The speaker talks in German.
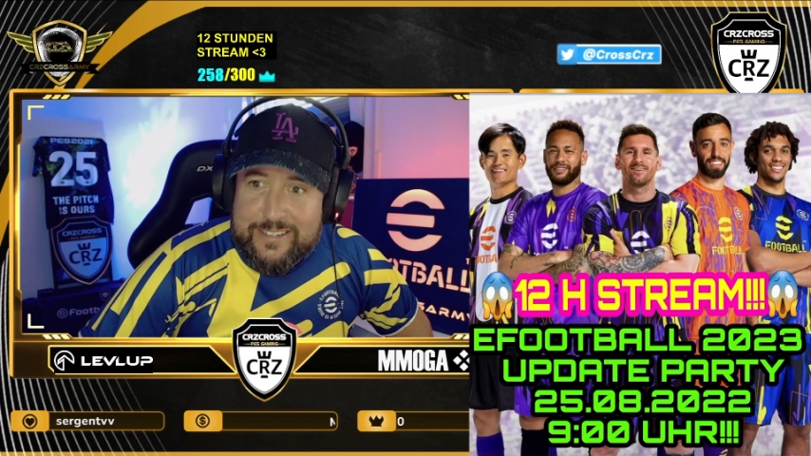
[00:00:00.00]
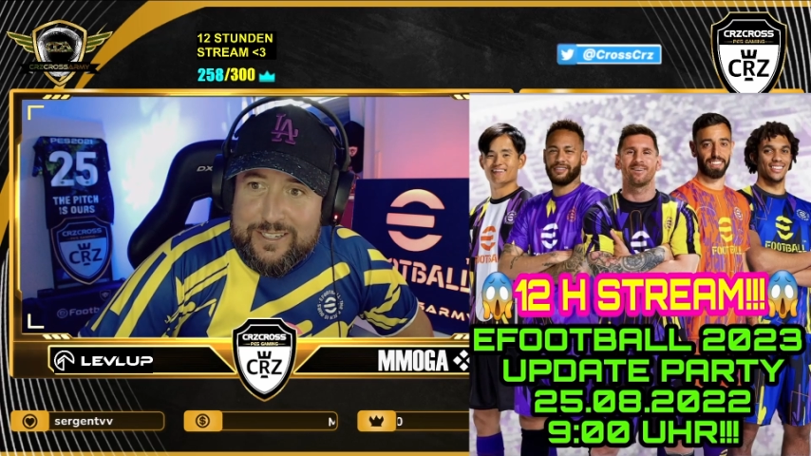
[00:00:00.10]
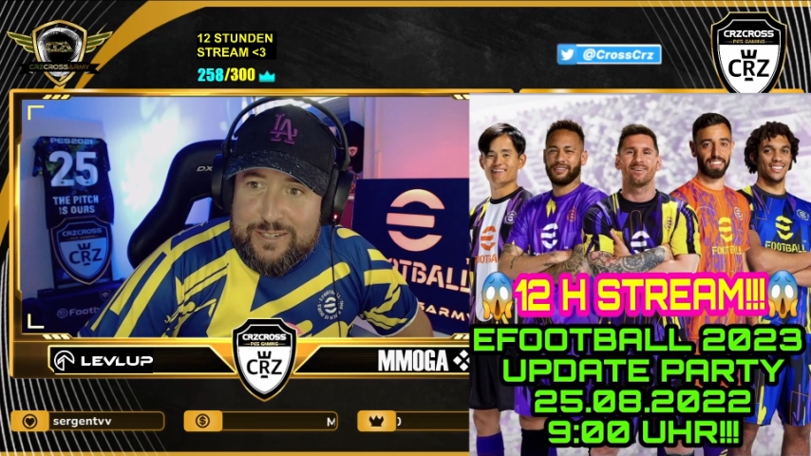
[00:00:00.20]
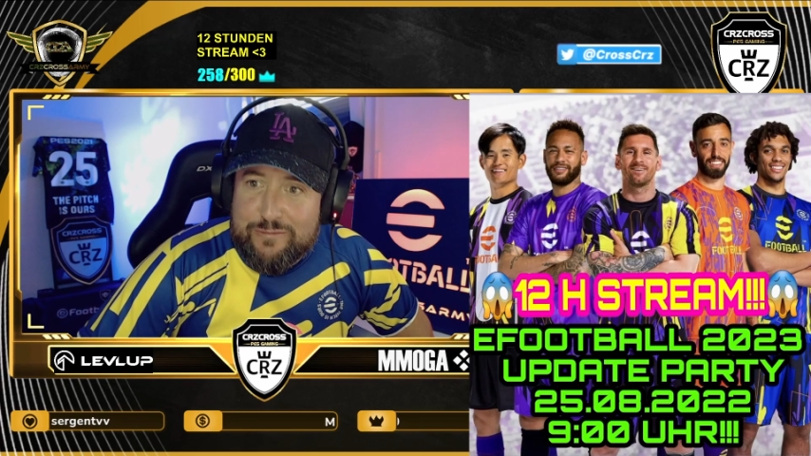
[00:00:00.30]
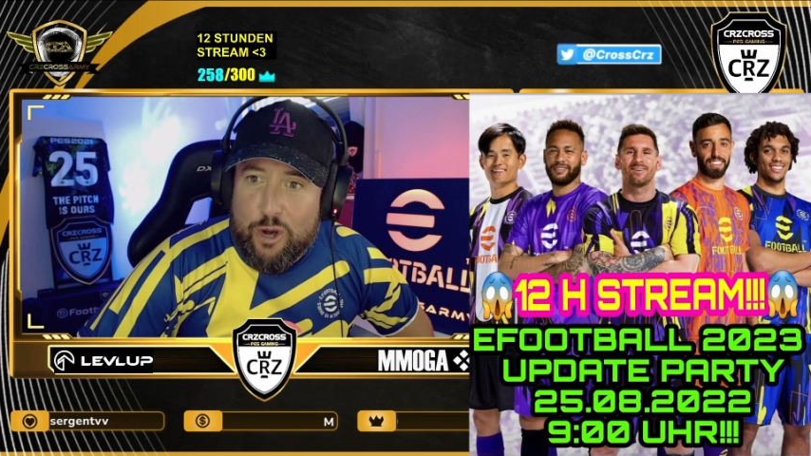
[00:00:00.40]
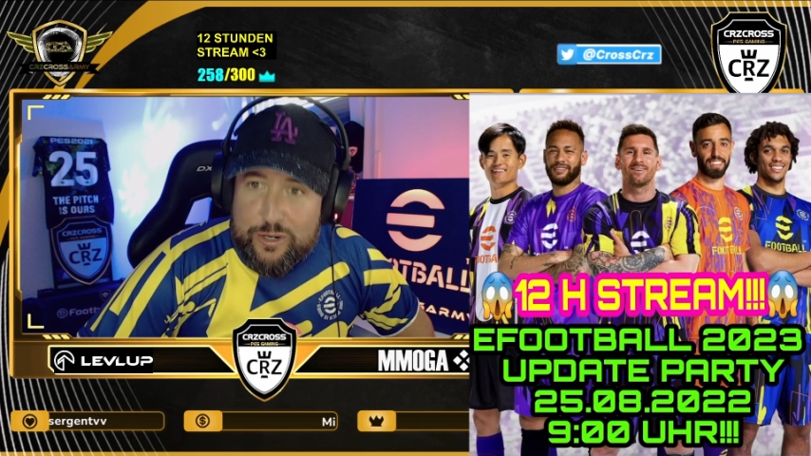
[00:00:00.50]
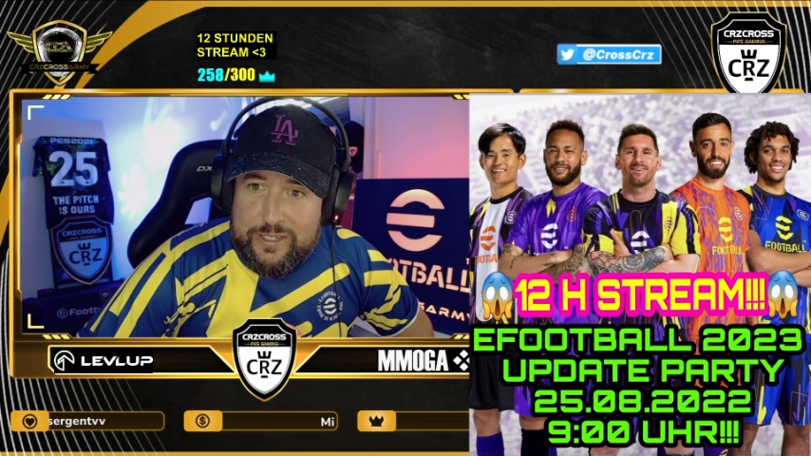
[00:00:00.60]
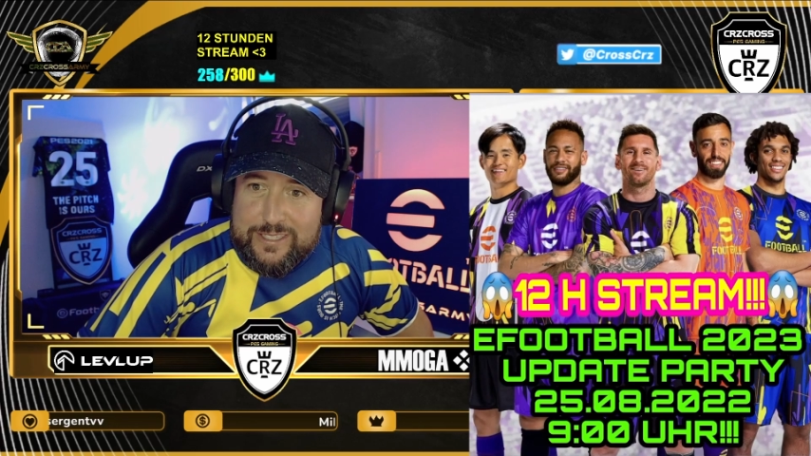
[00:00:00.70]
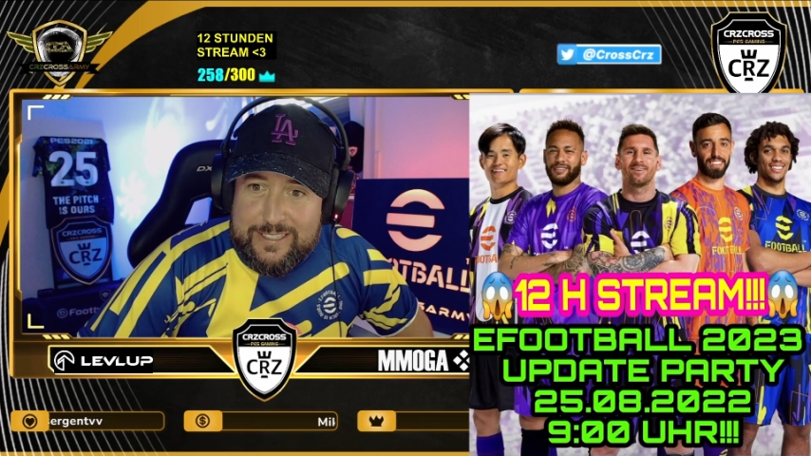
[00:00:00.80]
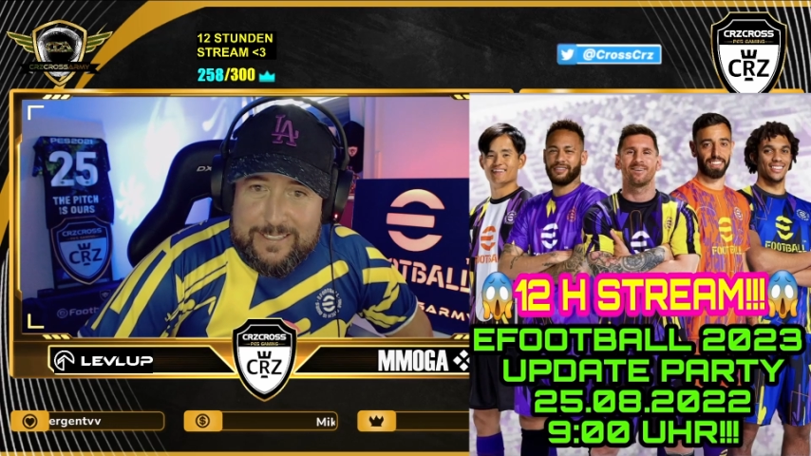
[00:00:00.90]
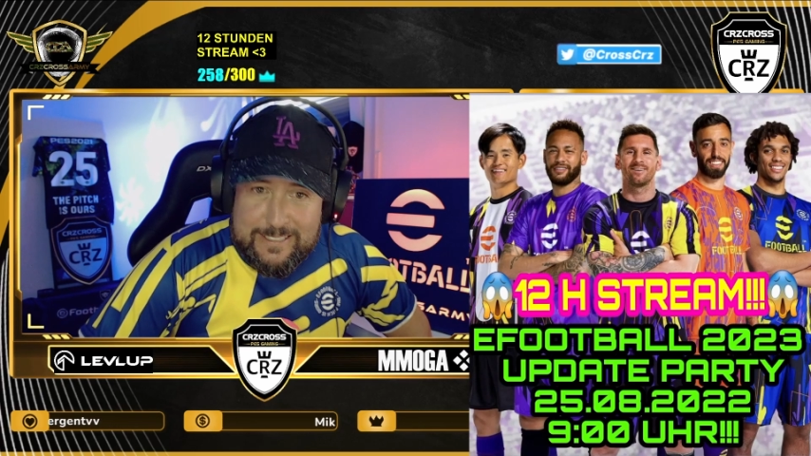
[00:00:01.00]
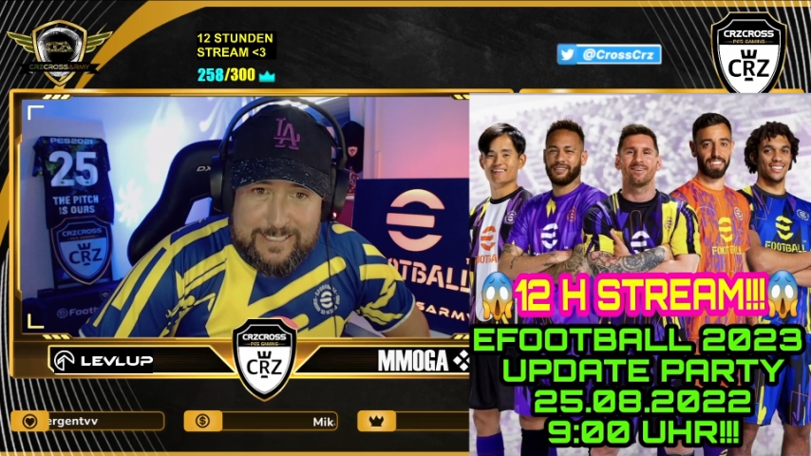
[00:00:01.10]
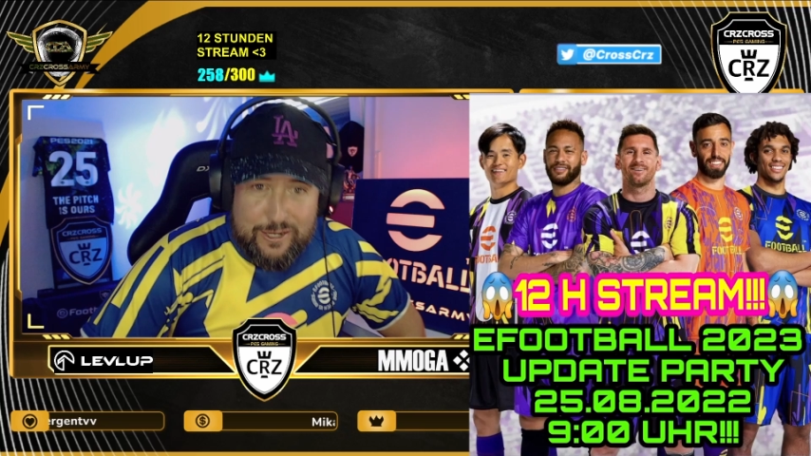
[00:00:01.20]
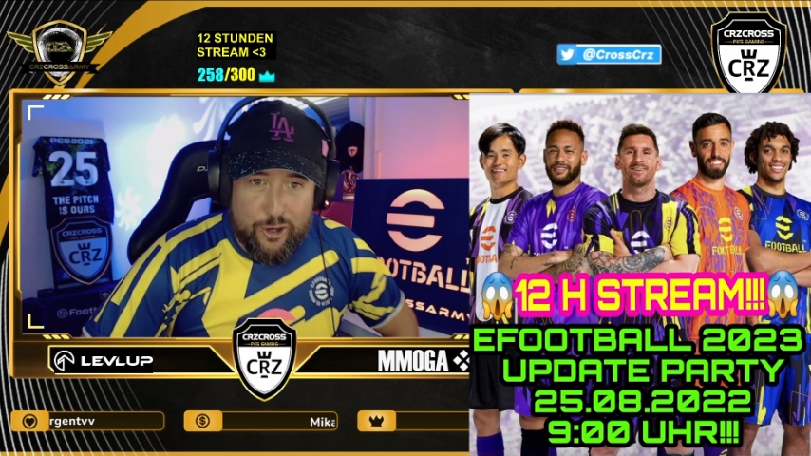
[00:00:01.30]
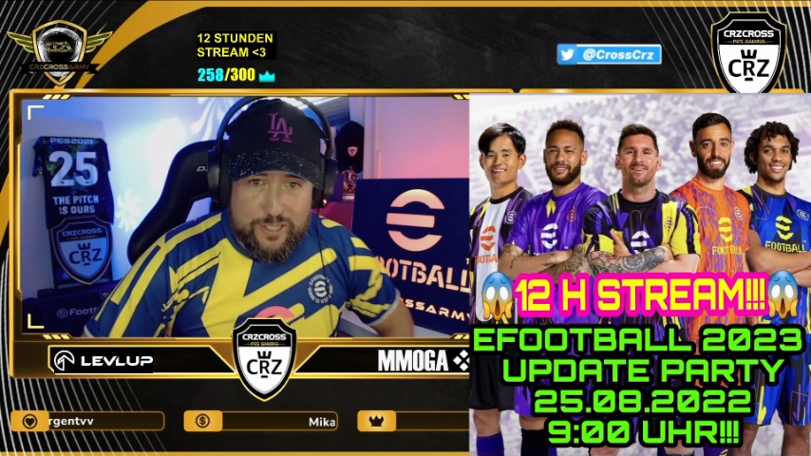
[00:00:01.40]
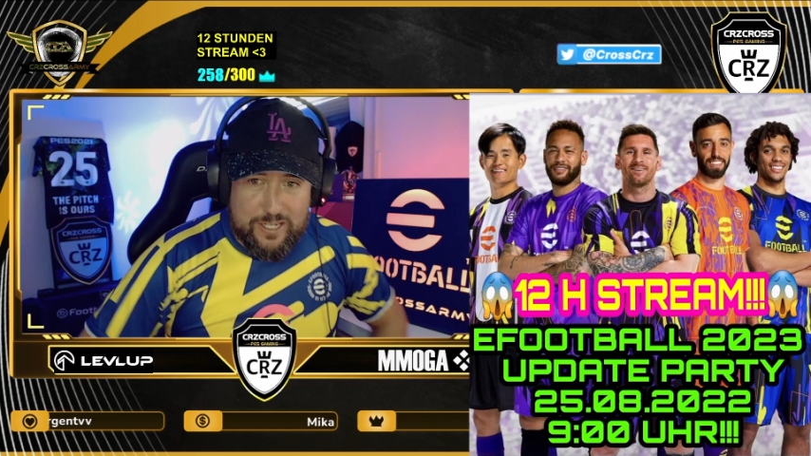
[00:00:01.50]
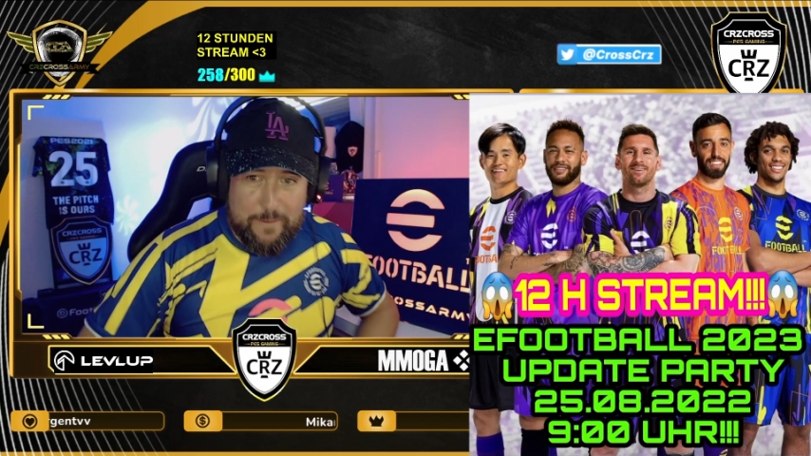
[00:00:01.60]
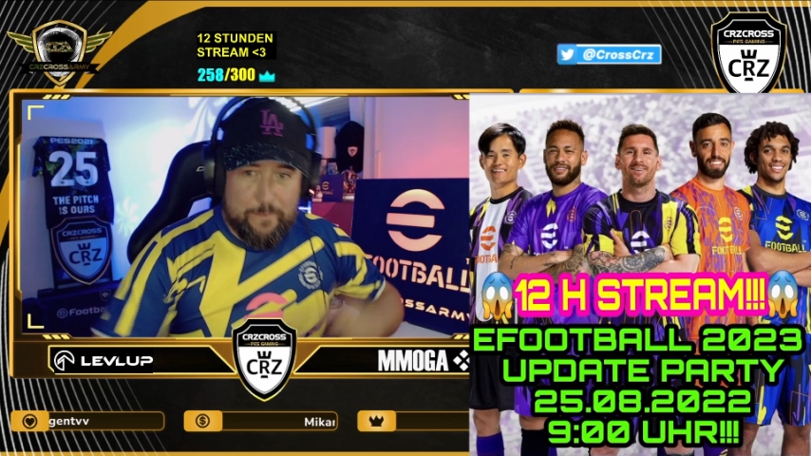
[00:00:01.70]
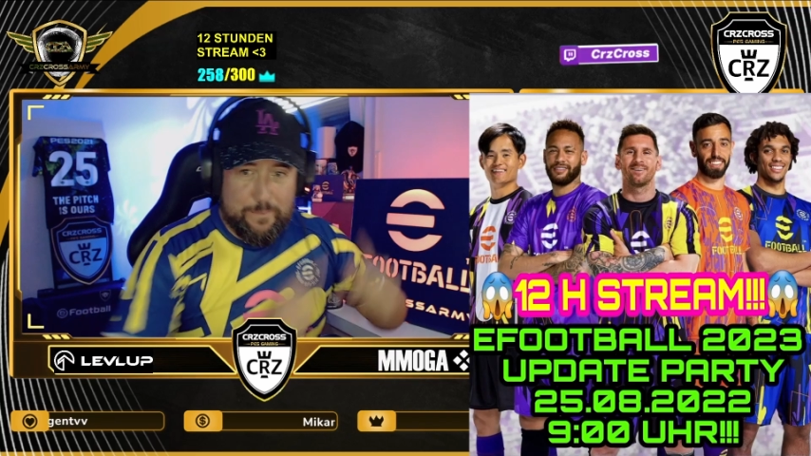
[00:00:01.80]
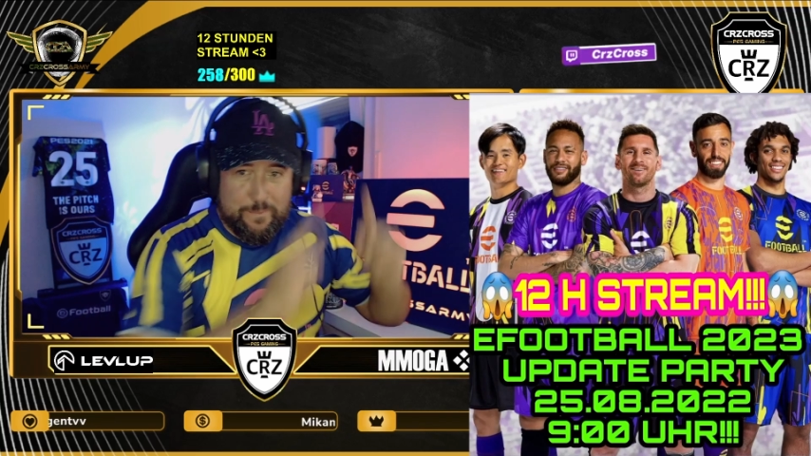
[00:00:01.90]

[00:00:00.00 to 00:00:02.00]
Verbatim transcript: Ne? Wäre auch eine Idee. Leute,